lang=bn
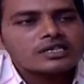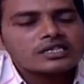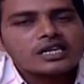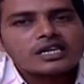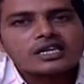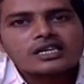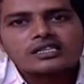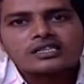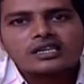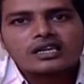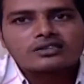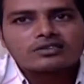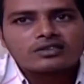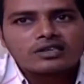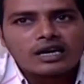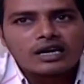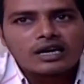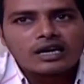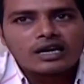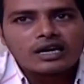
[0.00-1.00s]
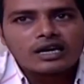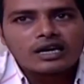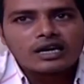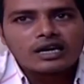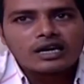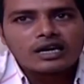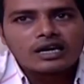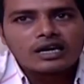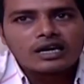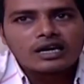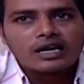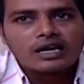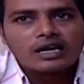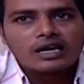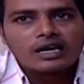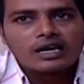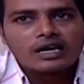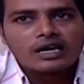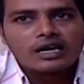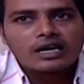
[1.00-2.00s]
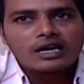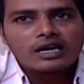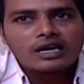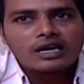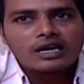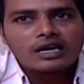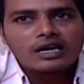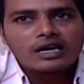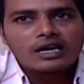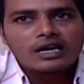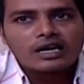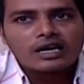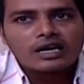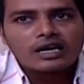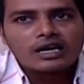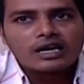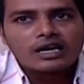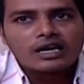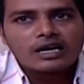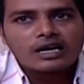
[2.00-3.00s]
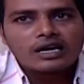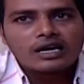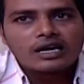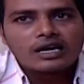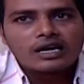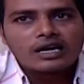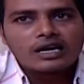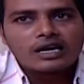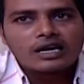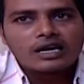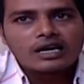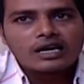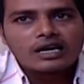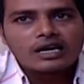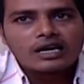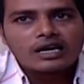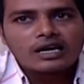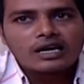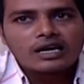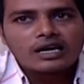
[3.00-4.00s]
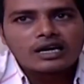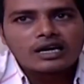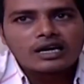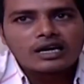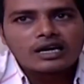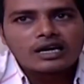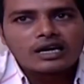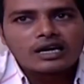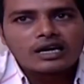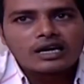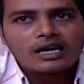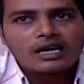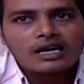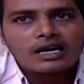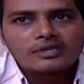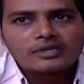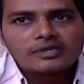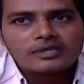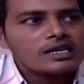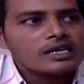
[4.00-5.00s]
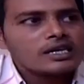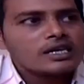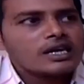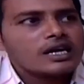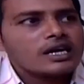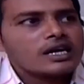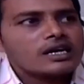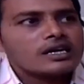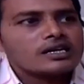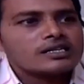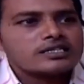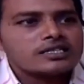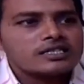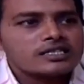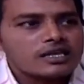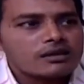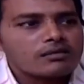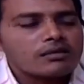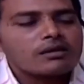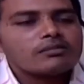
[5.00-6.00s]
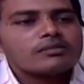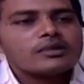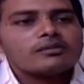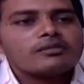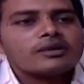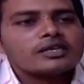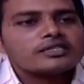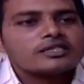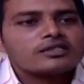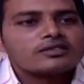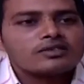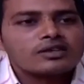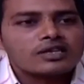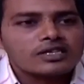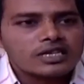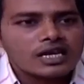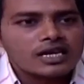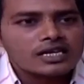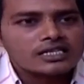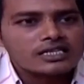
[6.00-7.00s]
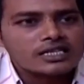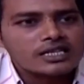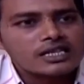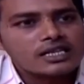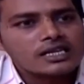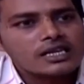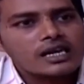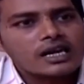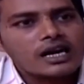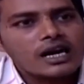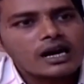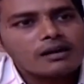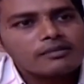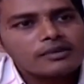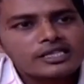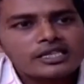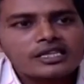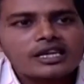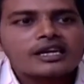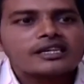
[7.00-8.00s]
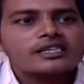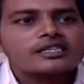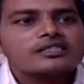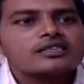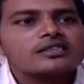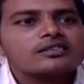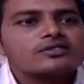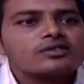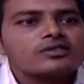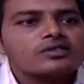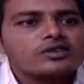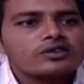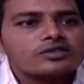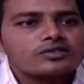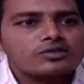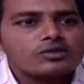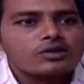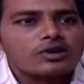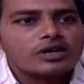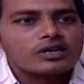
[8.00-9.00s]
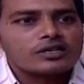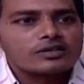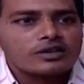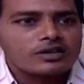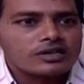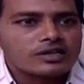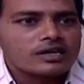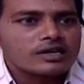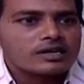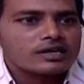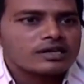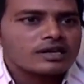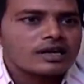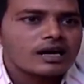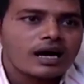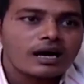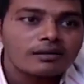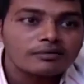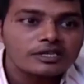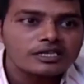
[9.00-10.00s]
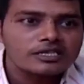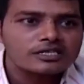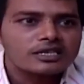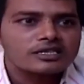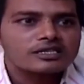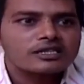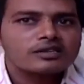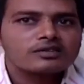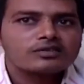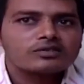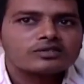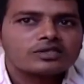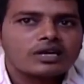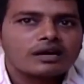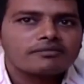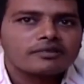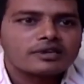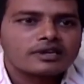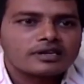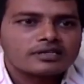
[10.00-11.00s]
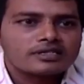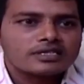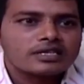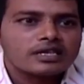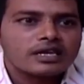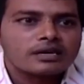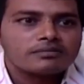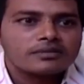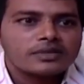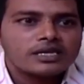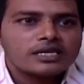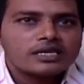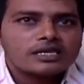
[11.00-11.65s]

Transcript: সেক্ষেত্রে আসলে আমি আমার কিছু বন্ধুবান্ধব কিছু বড় ভাই কিছু মুরব্বীর সহযোগিতা চিন্তা ভাবনা বা চেতনা জাগে যে আমাদের অ্যাডিক্টদের জন্য কিছু করা দরকার আমি নিজে যেহেতু সাফারার ছিলাম